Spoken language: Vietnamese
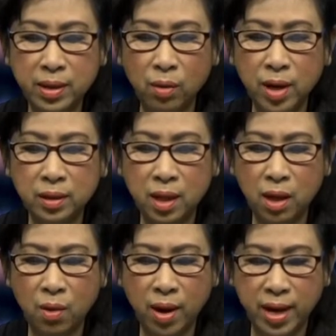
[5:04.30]
đầu lấy tên là
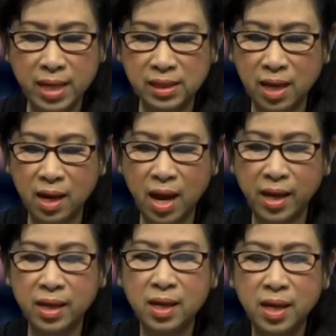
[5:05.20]
Hoàng Anh Gia
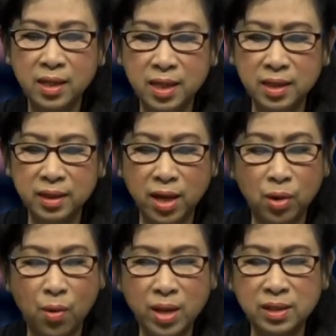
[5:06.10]
Lai, nhưng tên
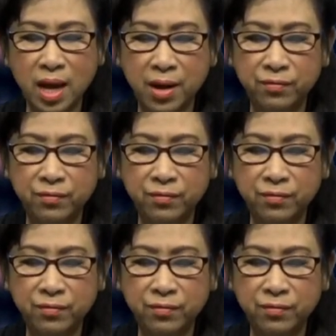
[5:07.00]
quá dài,